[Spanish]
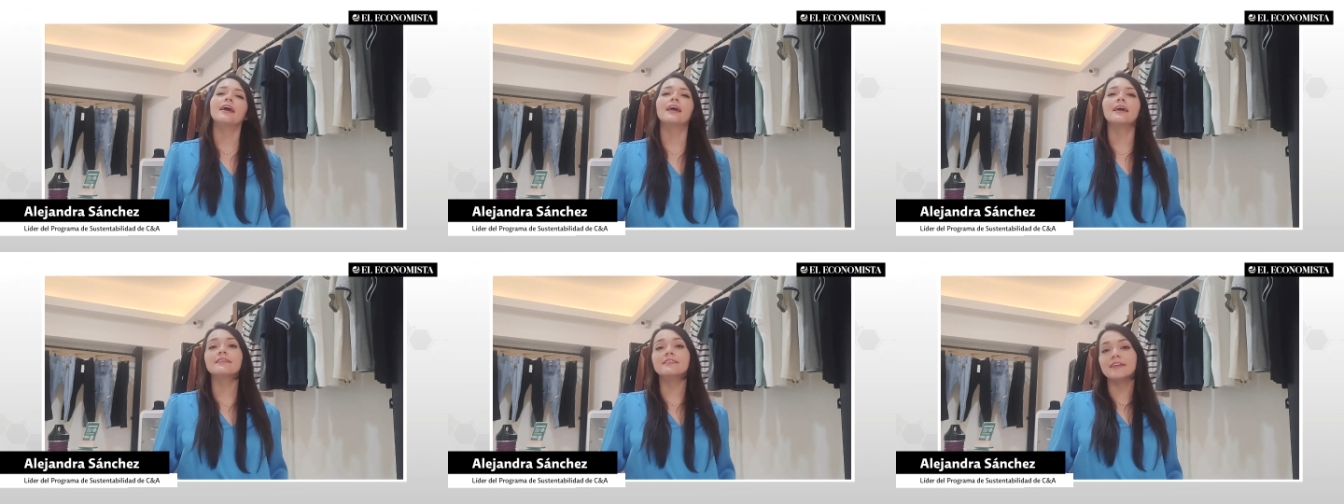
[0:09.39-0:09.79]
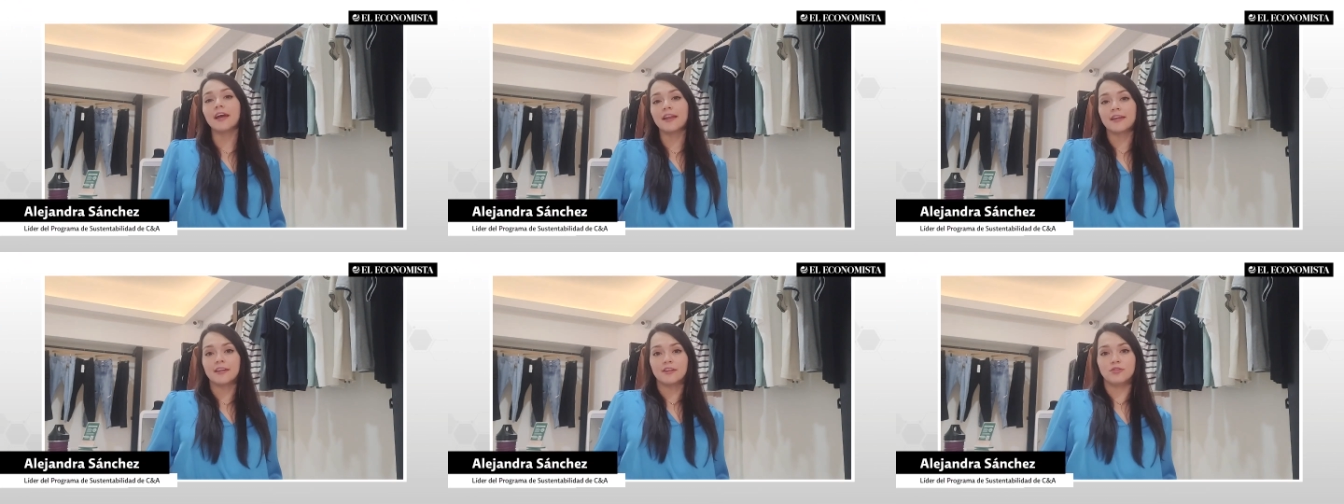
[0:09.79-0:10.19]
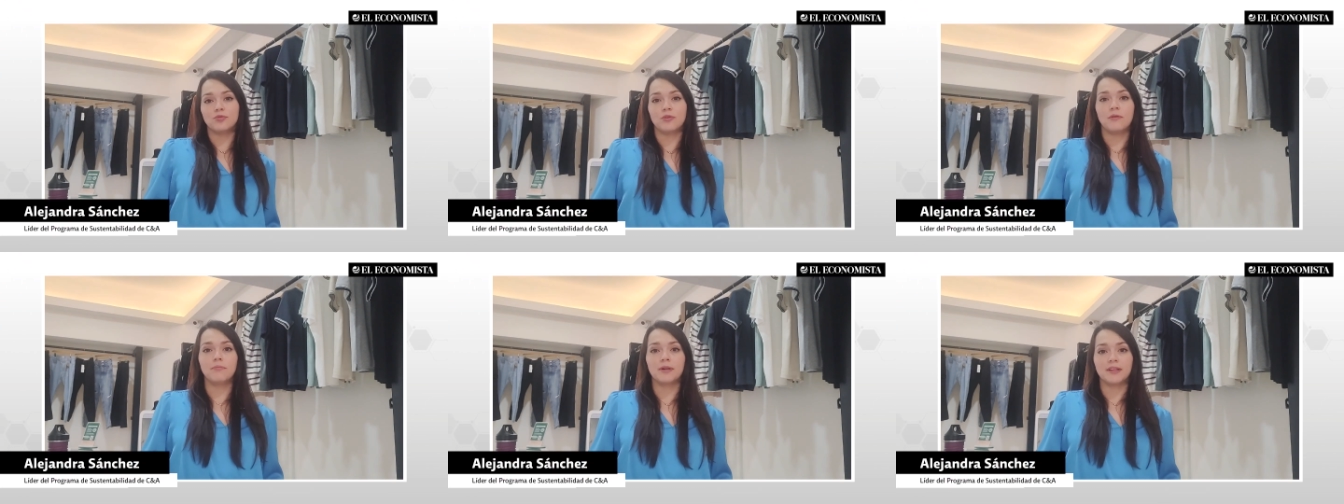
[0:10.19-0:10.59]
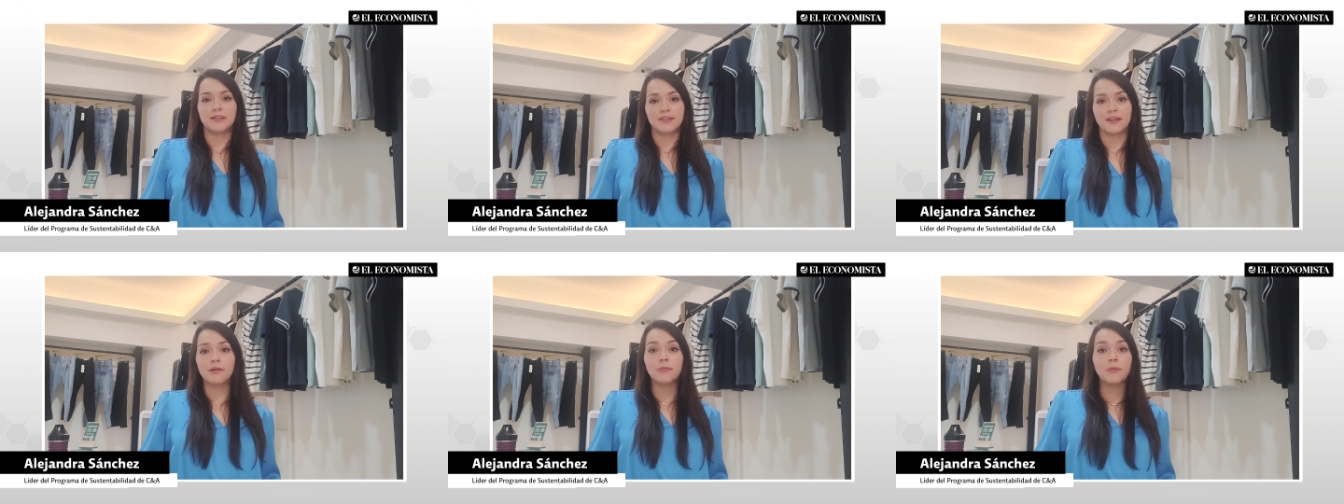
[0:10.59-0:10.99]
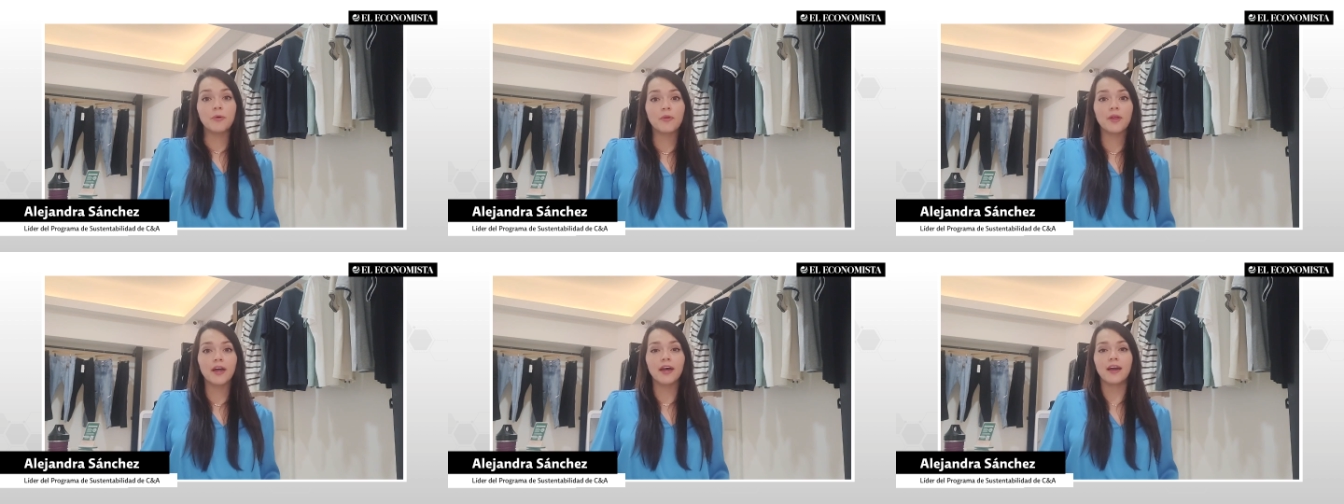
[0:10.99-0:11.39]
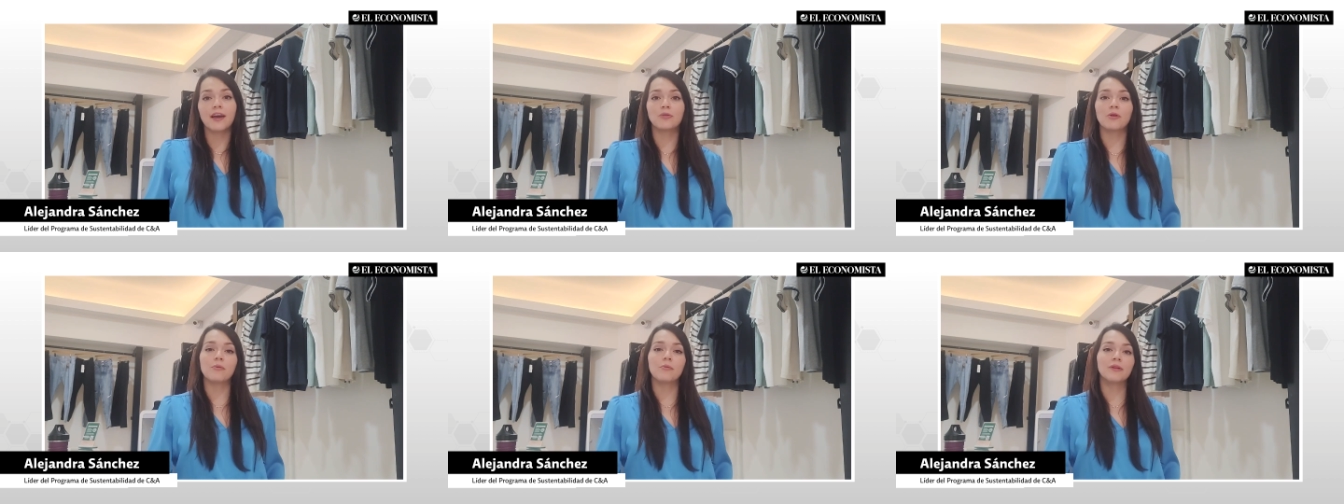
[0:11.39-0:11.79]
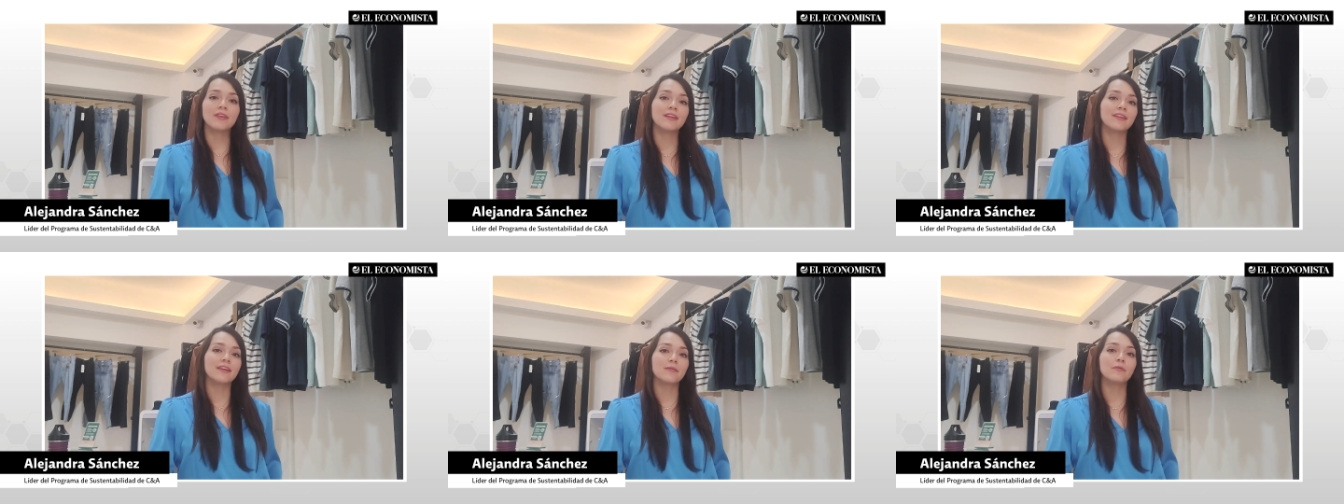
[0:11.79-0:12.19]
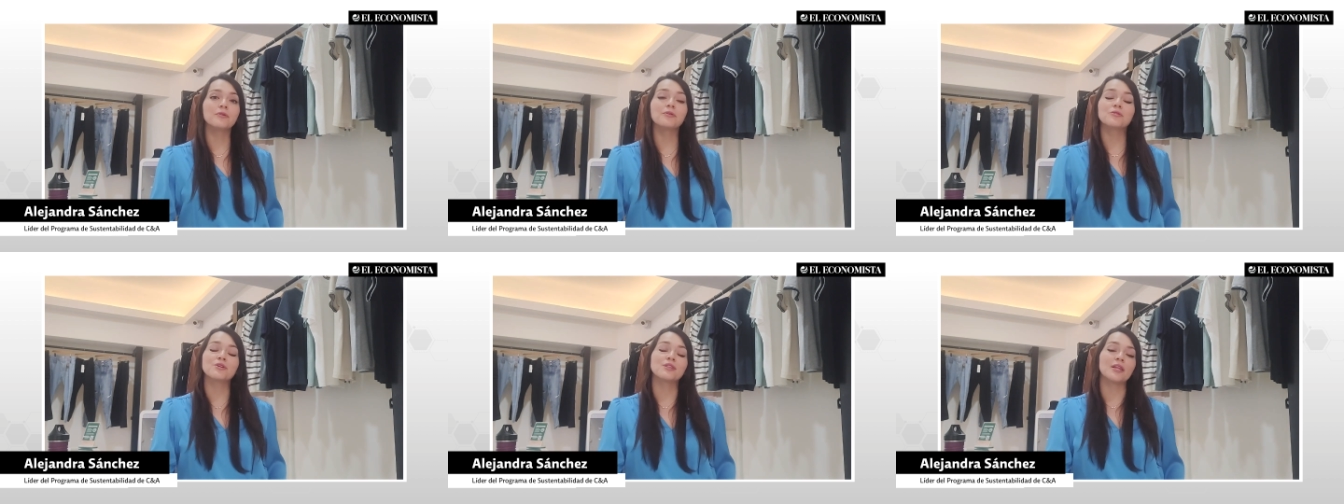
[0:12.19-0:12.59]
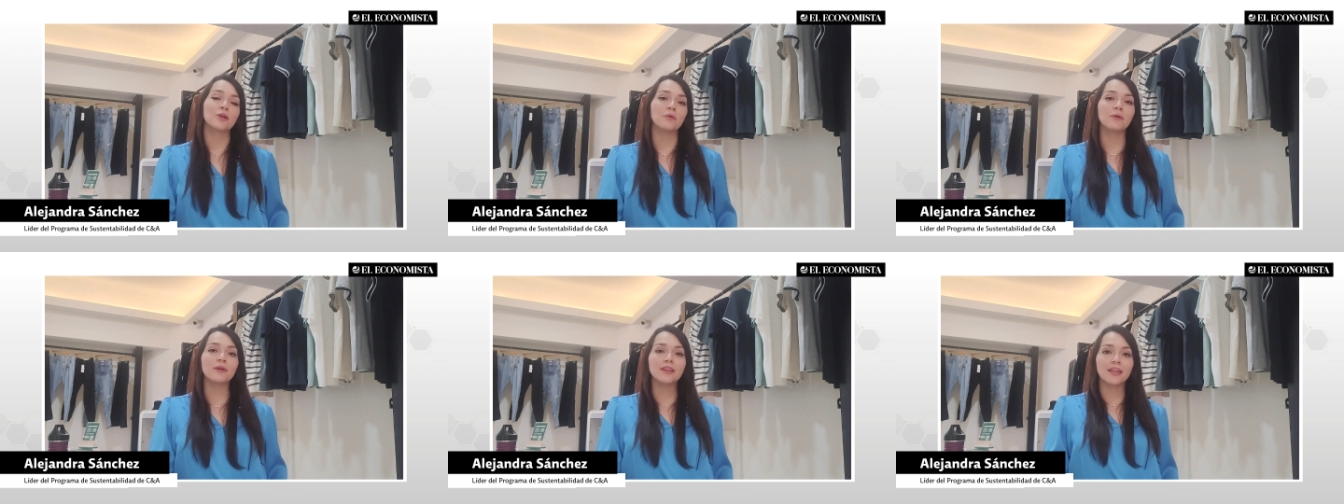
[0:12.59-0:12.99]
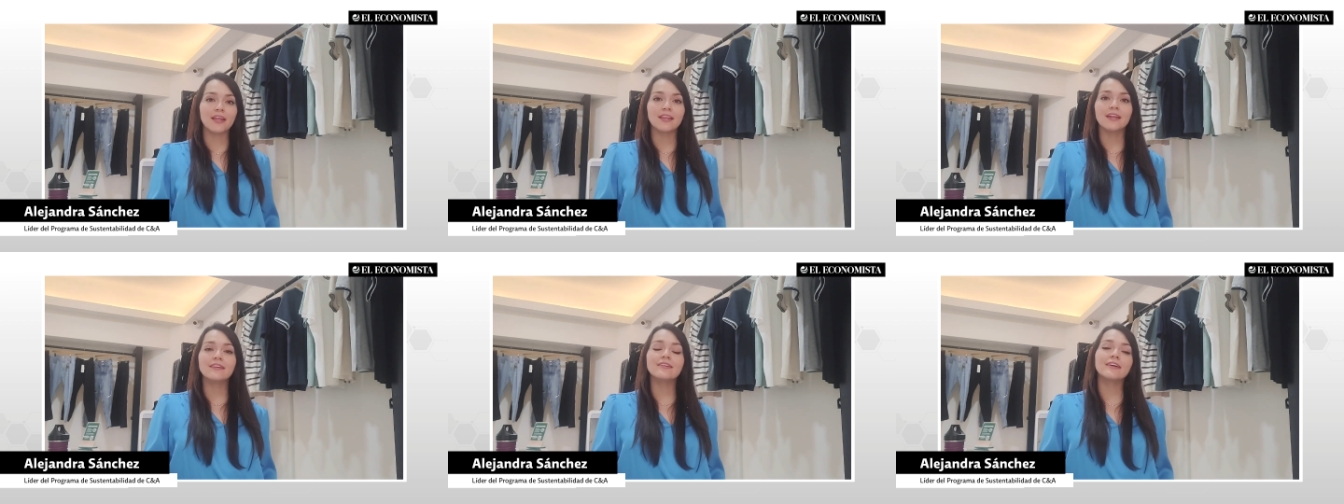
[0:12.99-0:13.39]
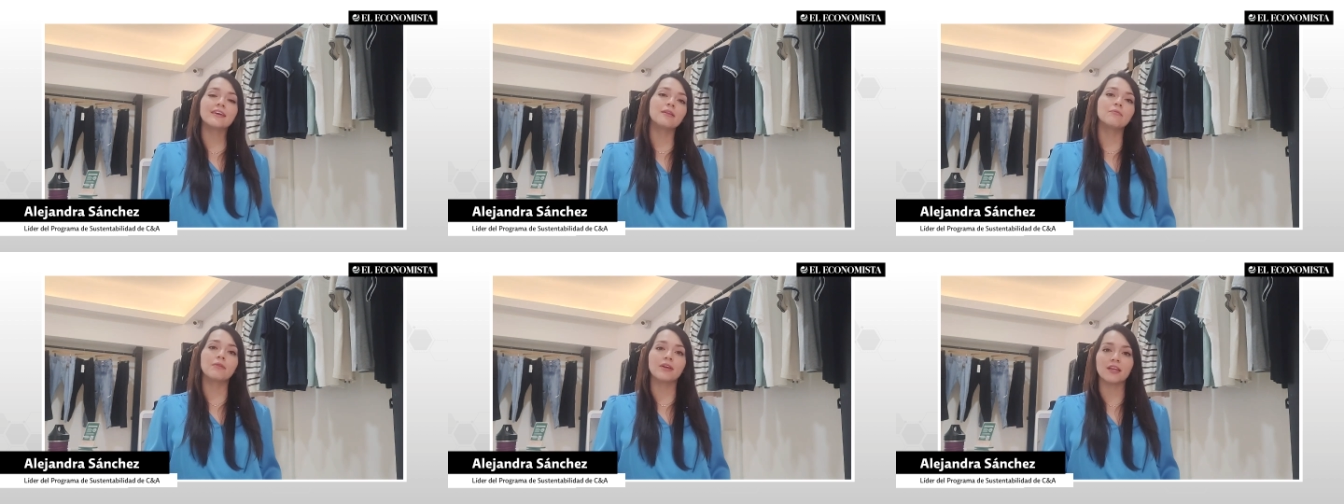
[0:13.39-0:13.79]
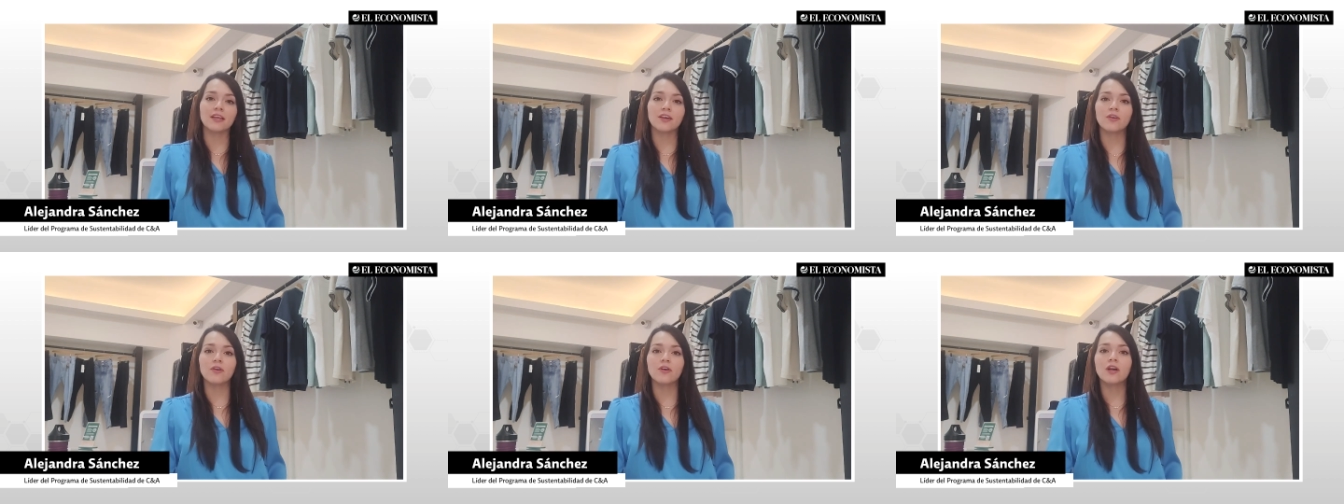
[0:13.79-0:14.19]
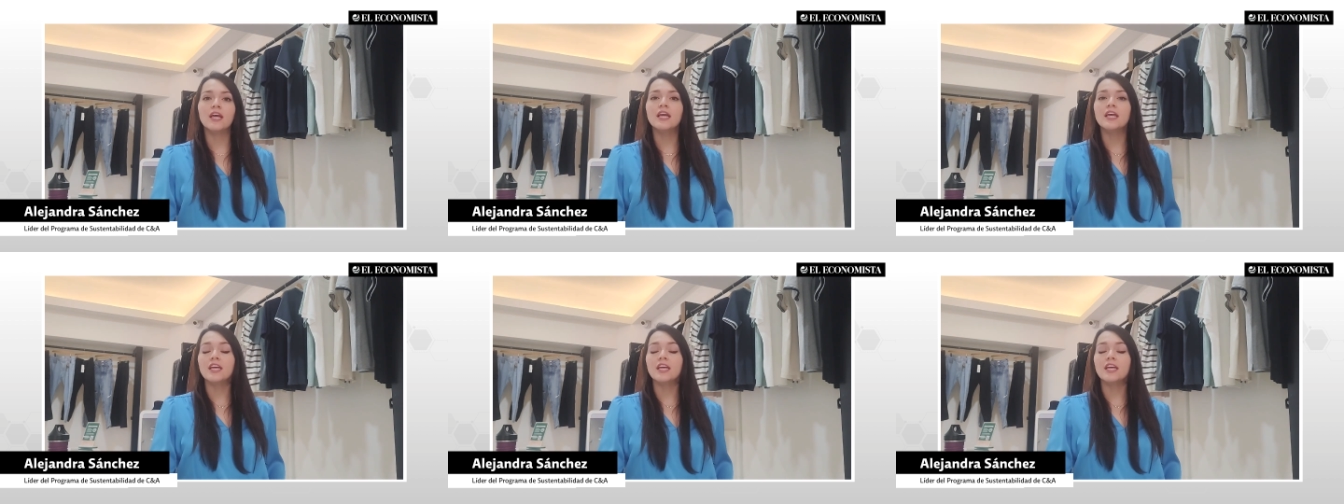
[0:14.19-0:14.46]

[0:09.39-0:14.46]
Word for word: Eh, es una empresa de moda, actualmente tenemos 89 tiendas aquí en México